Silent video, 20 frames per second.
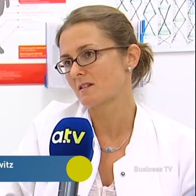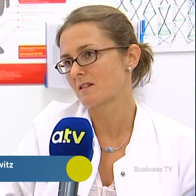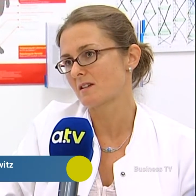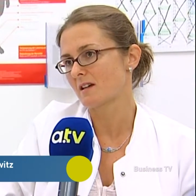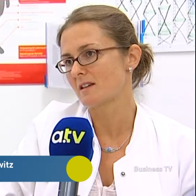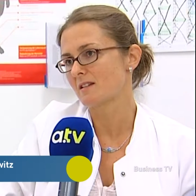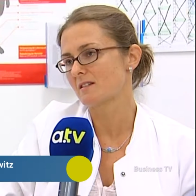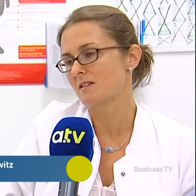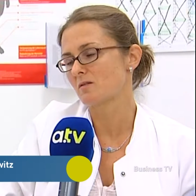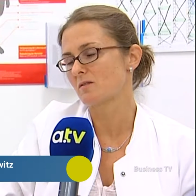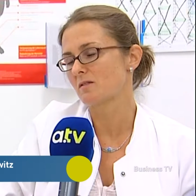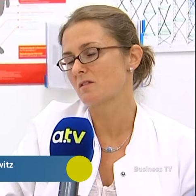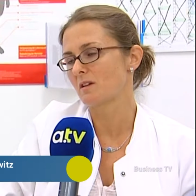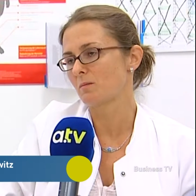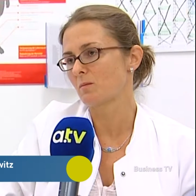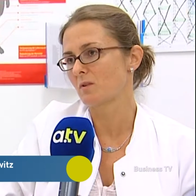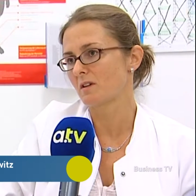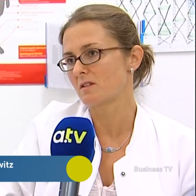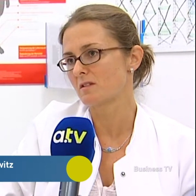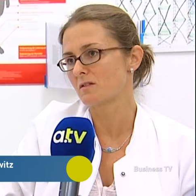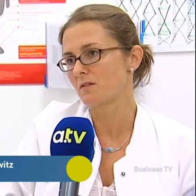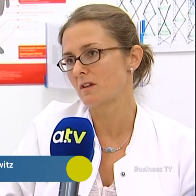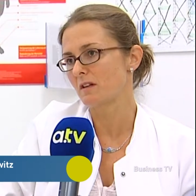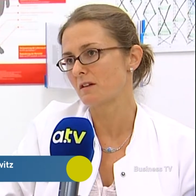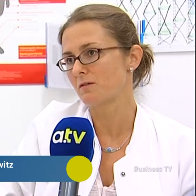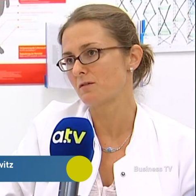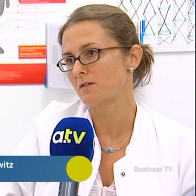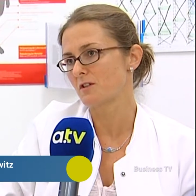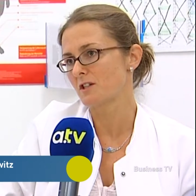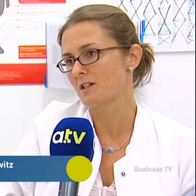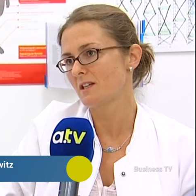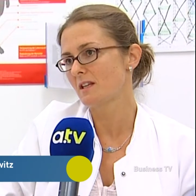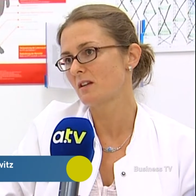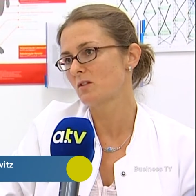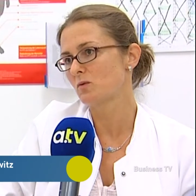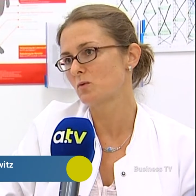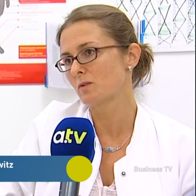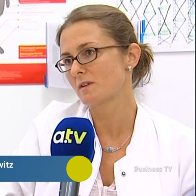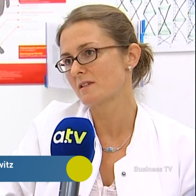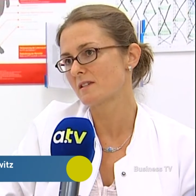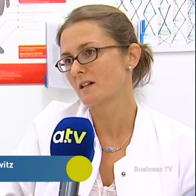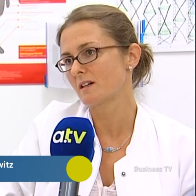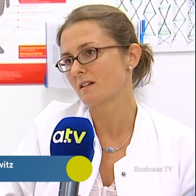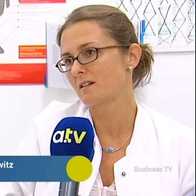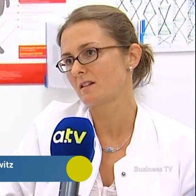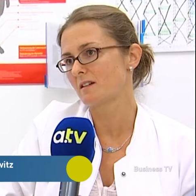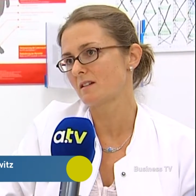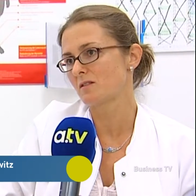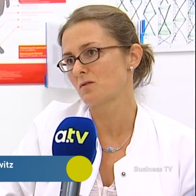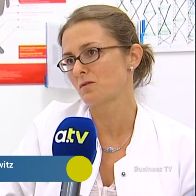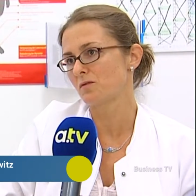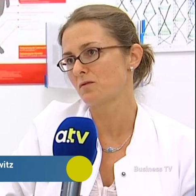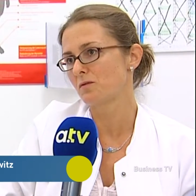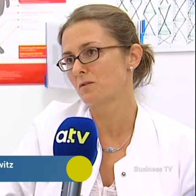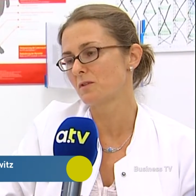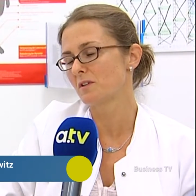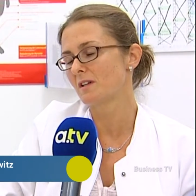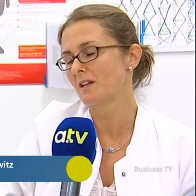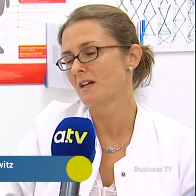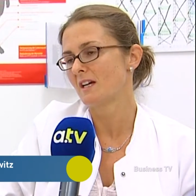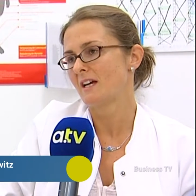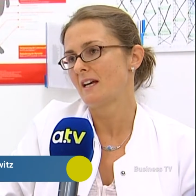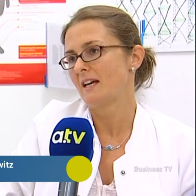Das heißt, also es gibt ganz viele verschiedene Ursachen, die dazu führen.